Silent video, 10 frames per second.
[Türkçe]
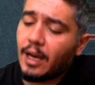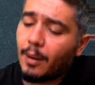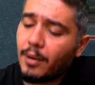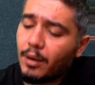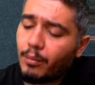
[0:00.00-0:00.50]

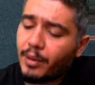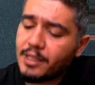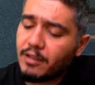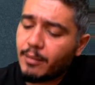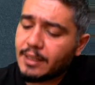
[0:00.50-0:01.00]
Ama
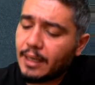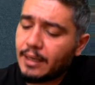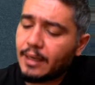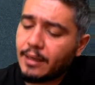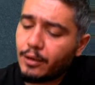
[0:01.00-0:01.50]
pasif
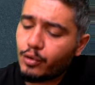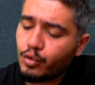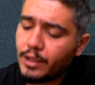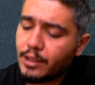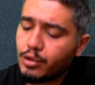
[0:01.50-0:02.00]
metallerden
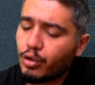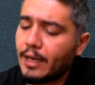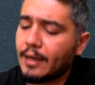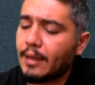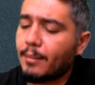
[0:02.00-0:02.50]
şu yarı
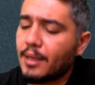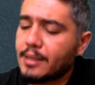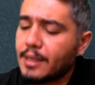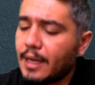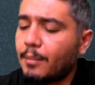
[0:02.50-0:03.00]
soylardan biri
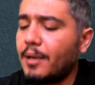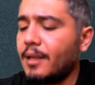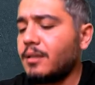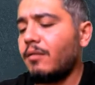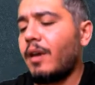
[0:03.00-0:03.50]
ise yani
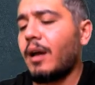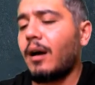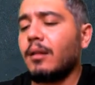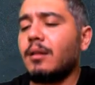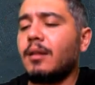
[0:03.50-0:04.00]
platin veya
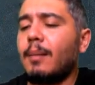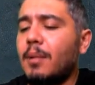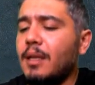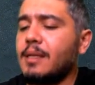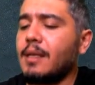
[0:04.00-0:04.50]

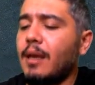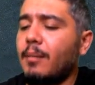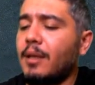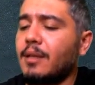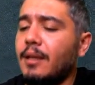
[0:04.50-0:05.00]
altından biri ise Y
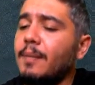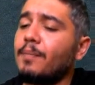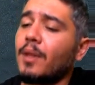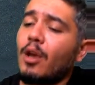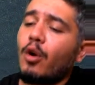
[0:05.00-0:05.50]
metali